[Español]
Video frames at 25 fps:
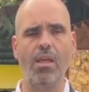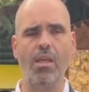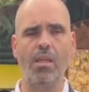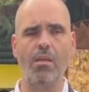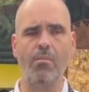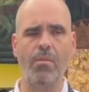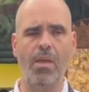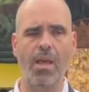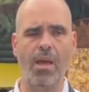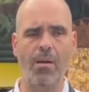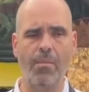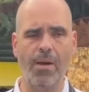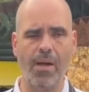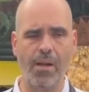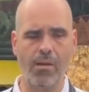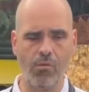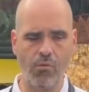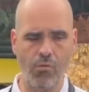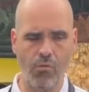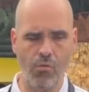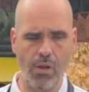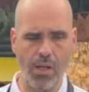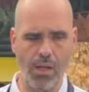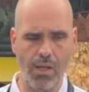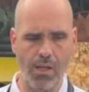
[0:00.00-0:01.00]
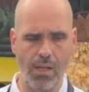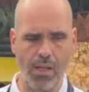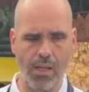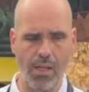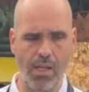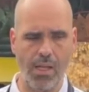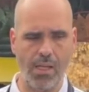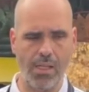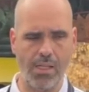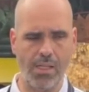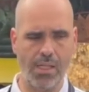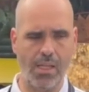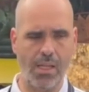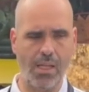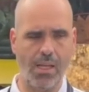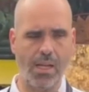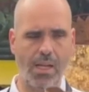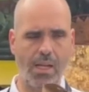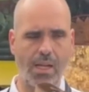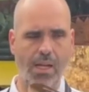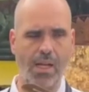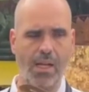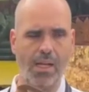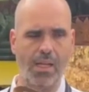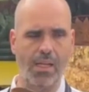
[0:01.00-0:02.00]
Y mi amargura es que en
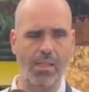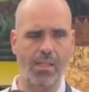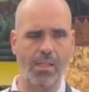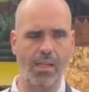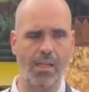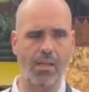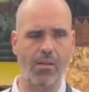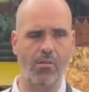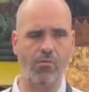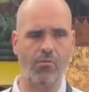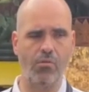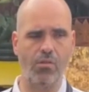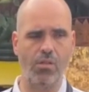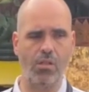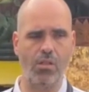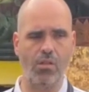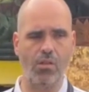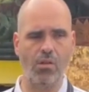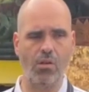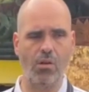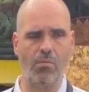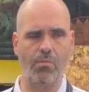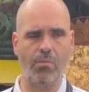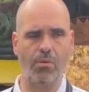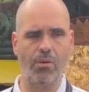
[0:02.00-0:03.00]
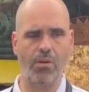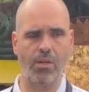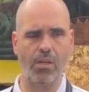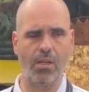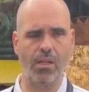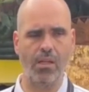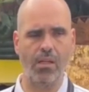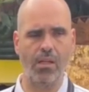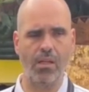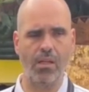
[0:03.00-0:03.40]
la cajita, en algún sitio lo pone,